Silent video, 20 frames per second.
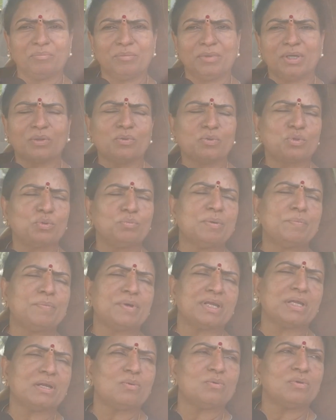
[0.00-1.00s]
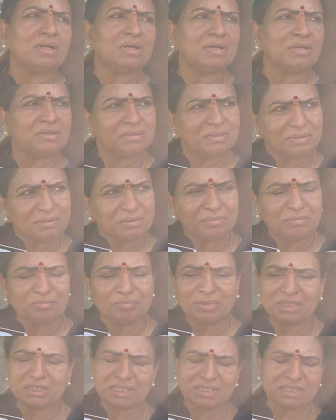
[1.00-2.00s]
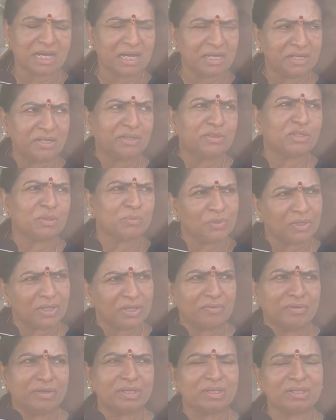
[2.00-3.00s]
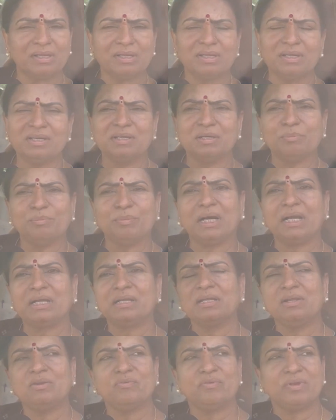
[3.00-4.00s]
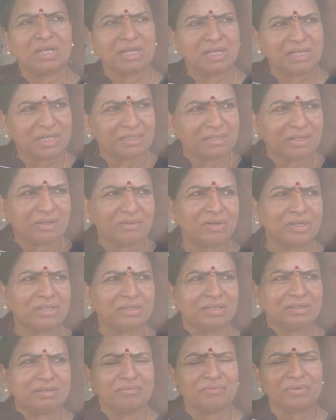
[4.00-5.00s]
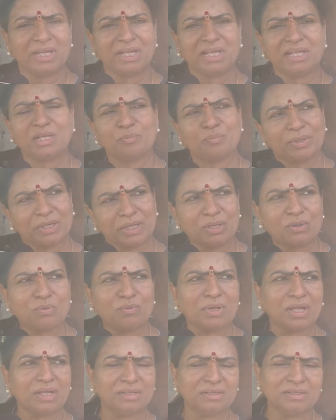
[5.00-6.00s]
మా కుటుంబ పరం కూడా మంచి సాన్నిహిత్యం ఉన్నటువంటిది పార్టీలు వేరైన తర్వాత వేరైనప్పటికి కూడా